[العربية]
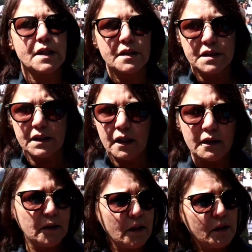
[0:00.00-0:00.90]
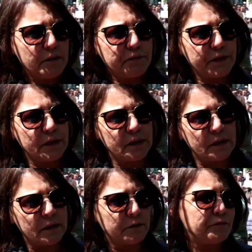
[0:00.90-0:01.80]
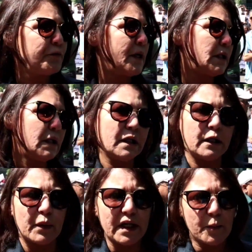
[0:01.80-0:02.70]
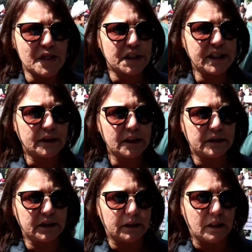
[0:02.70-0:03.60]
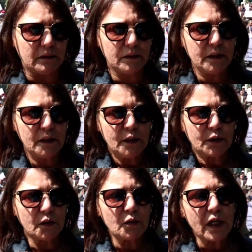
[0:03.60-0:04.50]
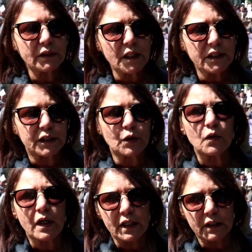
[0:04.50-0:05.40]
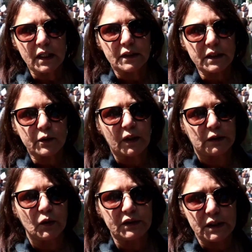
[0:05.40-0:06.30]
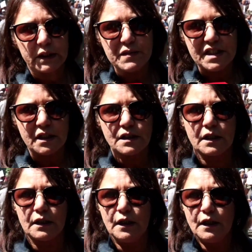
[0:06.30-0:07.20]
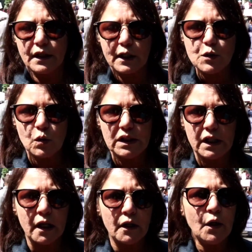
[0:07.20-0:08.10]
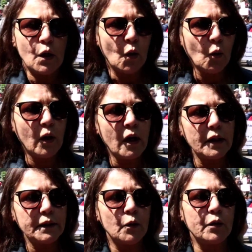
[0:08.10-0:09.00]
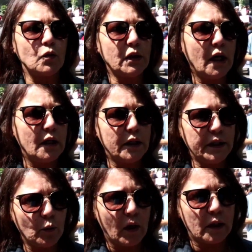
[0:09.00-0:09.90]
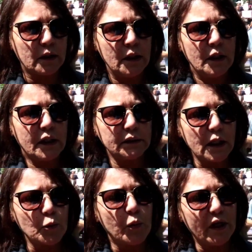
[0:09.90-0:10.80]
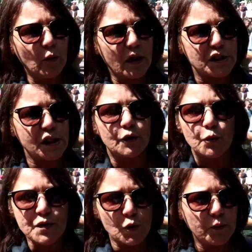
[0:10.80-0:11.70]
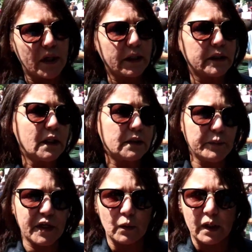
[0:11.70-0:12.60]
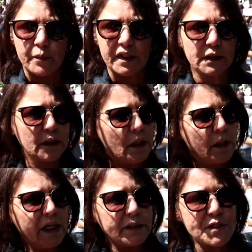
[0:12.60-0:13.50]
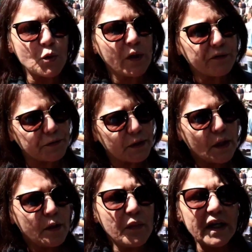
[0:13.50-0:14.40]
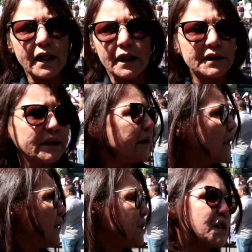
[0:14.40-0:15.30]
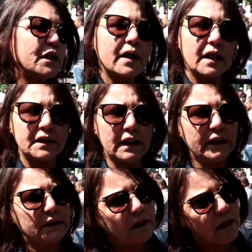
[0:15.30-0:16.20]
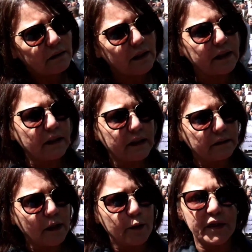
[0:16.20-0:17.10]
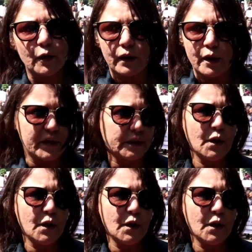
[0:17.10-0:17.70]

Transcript: اساسيه في هذا البرنامج النضالي ديالنا دونك كذلك دونك كاين كذلك واحد النقطه اللي مزيان نركزوا عليها هو انه يكون حوار كنطالبوا بحوار جاد ومسؤول مع القطاع المياه والغابات حيت التسويف ما كيعطي غير هذا الشيء كيعطي الاحتقان داخل قطاع المياه والغابات